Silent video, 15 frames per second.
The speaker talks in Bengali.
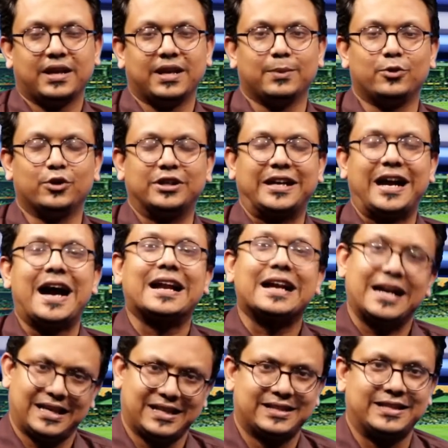এবং
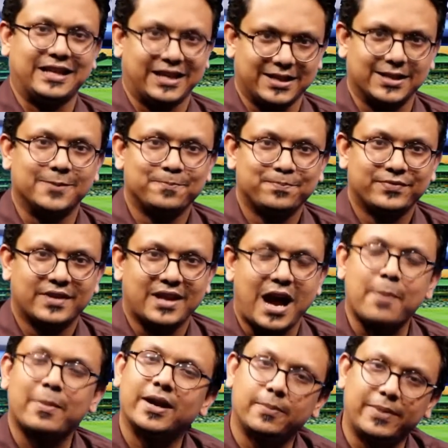কারা তারা
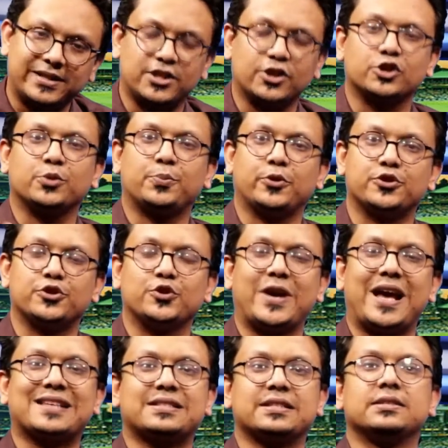আমার ব্যক্তিগত পছন্দ
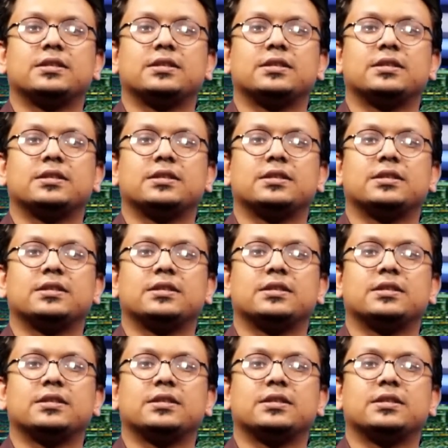অ্যাস্টেন